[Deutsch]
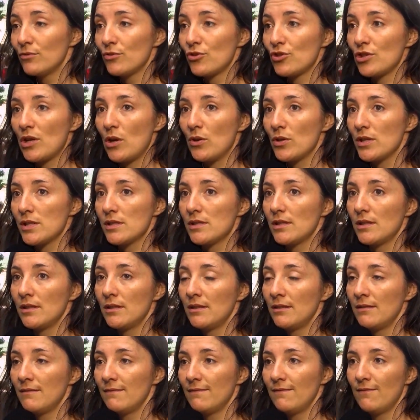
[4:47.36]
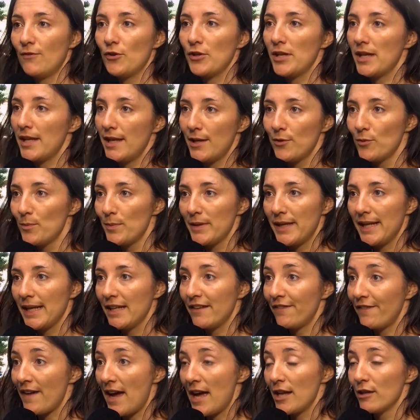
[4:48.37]
und schaue, dass ich, wenn ich nicht unbedingt
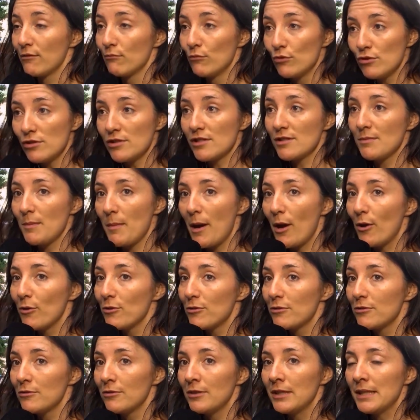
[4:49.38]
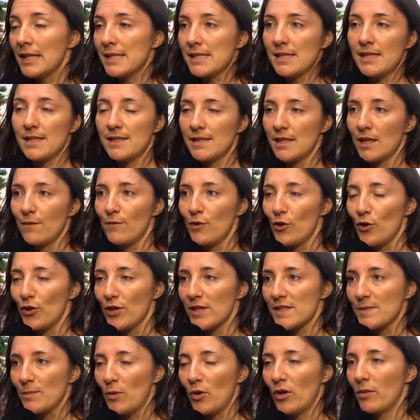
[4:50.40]
fahren muss mit dem Auto, dass ich das irgendwie
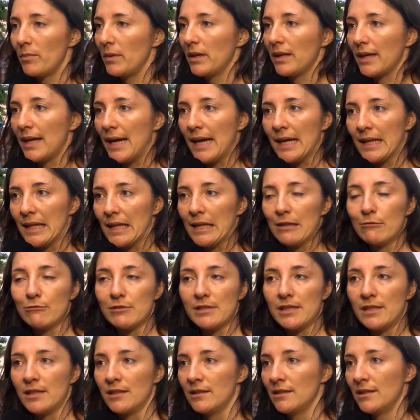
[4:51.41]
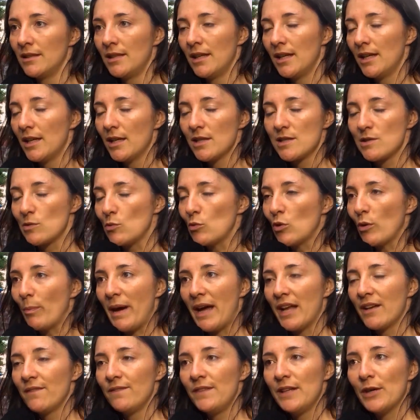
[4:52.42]
anders mache mit dem Radl oder
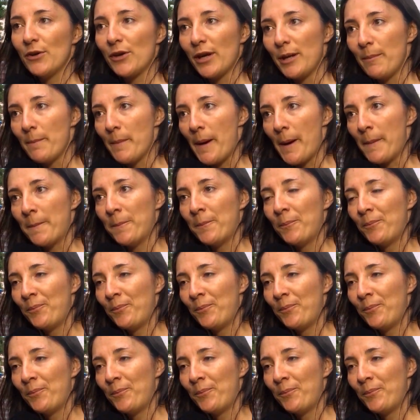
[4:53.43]
Zugbahn, wie auch immer immer.